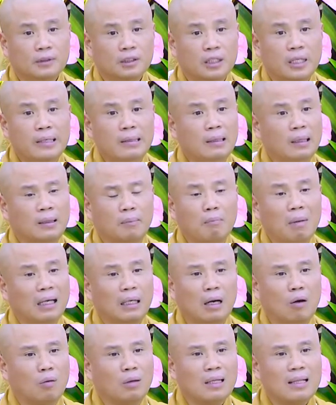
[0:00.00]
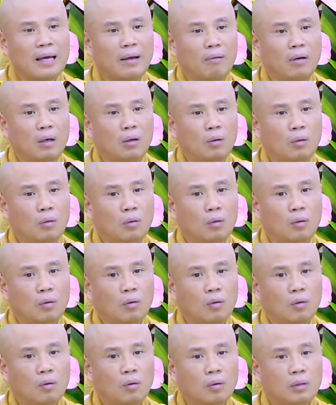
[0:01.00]
Khí lực bắt đầu nó theo đó luôn.
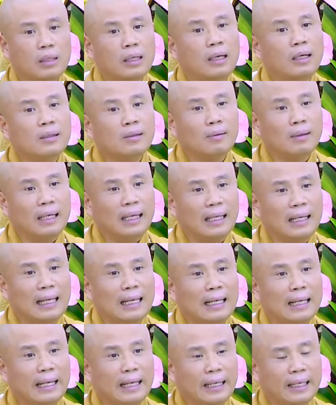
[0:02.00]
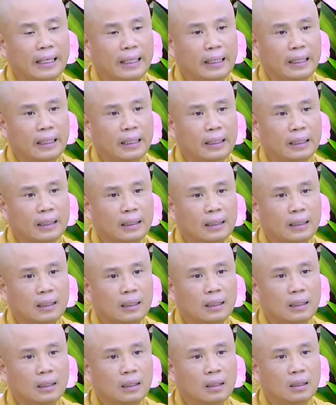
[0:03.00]
Nhớ chỗ này lắng nghe kỹ này.
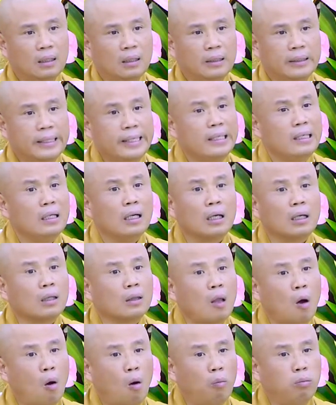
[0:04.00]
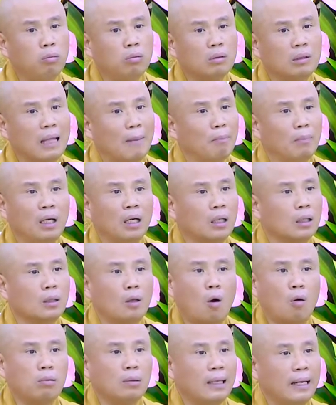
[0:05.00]
Khí lực tổn, tâm lực
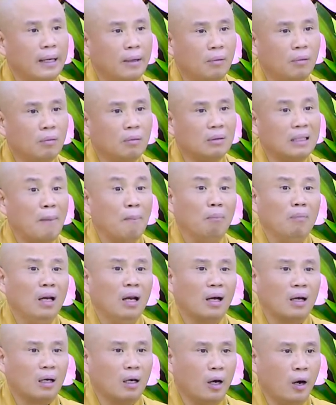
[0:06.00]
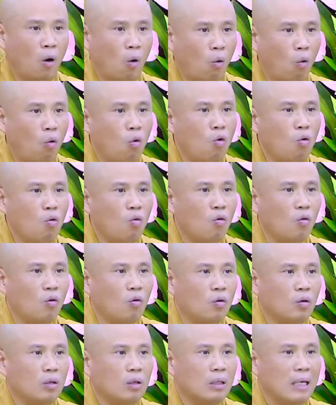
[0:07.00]
tổn theo. Tâm lực đủ
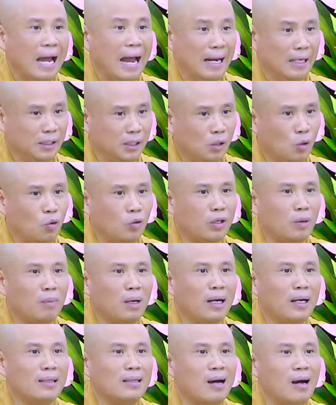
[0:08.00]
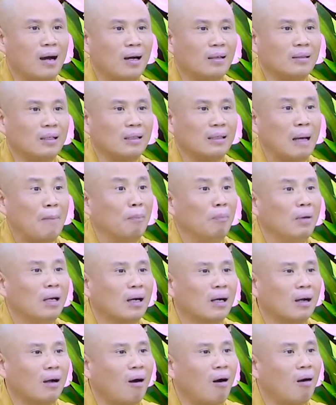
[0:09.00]
an trụ trong hơi thở thì tâm
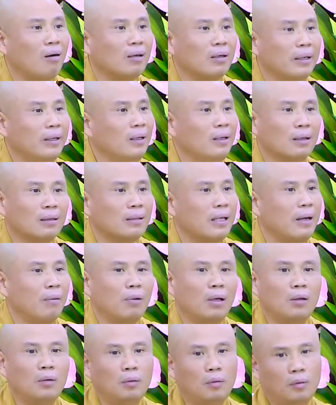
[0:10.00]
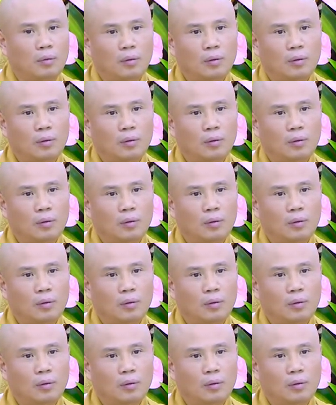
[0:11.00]
lực có, khí lực theo đó luôn.